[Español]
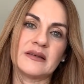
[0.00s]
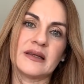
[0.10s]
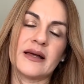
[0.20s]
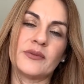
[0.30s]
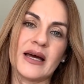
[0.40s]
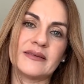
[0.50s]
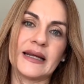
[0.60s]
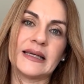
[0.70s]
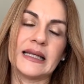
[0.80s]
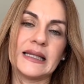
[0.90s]
te da una
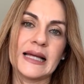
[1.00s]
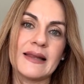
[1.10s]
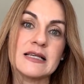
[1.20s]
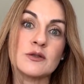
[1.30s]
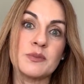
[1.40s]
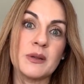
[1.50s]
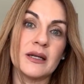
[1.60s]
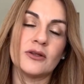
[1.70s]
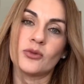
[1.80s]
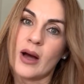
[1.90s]
tranquilidad
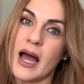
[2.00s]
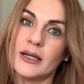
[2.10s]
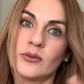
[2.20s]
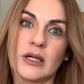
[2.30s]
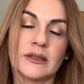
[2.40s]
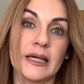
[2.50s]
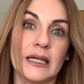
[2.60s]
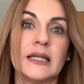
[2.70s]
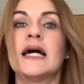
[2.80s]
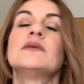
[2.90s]
espiritual y una
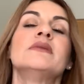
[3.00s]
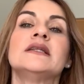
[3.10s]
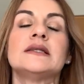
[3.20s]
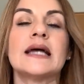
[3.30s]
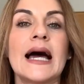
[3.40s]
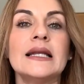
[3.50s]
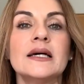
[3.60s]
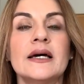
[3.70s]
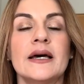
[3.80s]
tranquilidad mental